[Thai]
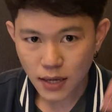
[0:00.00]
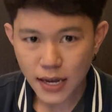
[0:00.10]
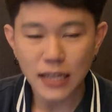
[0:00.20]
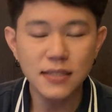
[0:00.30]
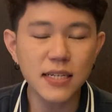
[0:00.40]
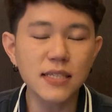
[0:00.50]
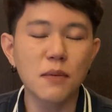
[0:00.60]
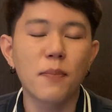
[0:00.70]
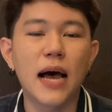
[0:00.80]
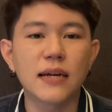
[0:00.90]
เอส
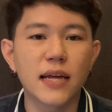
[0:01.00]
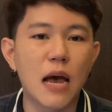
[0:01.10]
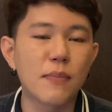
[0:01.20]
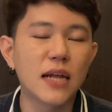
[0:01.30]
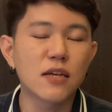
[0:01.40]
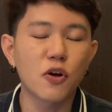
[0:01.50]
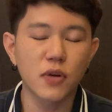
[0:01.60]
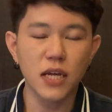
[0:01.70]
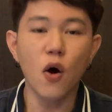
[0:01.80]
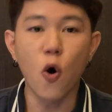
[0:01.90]
ยี่สิบ Plus นะครับหน้าจออยู่
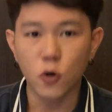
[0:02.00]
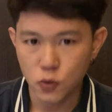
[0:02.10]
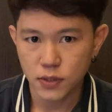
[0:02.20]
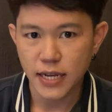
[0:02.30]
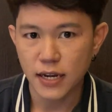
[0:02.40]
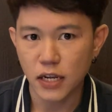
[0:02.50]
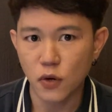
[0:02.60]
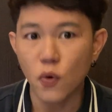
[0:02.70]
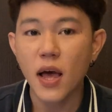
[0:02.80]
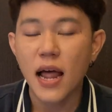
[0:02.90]
ที่ หกจุดเจ็ด
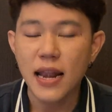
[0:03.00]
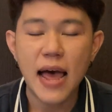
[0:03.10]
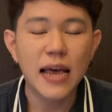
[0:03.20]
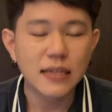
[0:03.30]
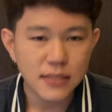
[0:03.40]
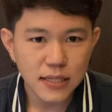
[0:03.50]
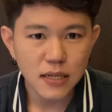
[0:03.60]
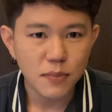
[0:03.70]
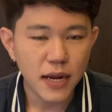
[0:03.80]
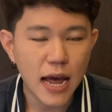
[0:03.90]
นิ้วและ เอส
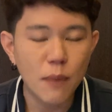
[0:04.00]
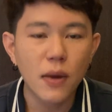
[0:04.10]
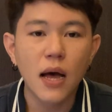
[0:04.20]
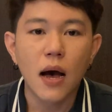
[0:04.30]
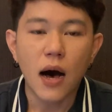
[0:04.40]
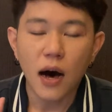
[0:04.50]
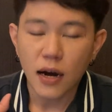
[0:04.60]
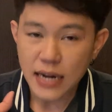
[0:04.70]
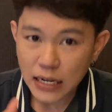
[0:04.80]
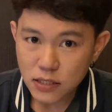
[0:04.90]
ยี่สิบ นะครับ
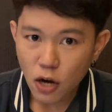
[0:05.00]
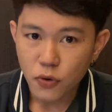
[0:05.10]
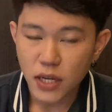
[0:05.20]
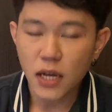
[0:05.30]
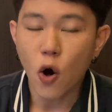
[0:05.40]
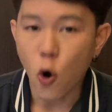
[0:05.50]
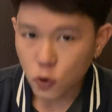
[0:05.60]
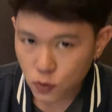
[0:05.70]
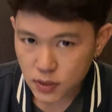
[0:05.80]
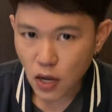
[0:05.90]
หน้าจออยู่ที่
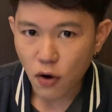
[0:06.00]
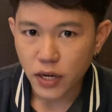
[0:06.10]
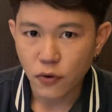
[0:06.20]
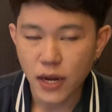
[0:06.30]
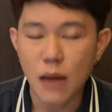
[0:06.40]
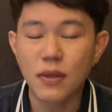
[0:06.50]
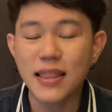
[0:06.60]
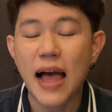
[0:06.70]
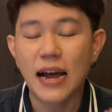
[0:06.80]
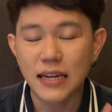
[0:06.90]
หกจุดสอง นิ้วนะครับจะ
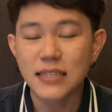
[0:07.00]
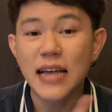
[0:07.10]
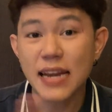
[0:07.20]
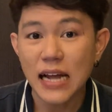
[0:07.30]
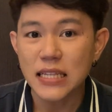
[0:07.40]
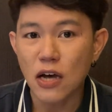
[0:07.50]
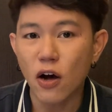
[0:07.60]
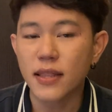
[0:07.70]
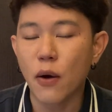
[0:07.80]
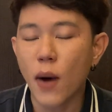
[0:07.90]
ต่างกันที่ไซส์หน้า
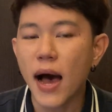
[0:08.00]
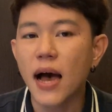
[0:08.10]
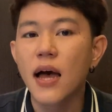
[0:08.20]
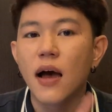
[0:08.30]
จอแต่ว่า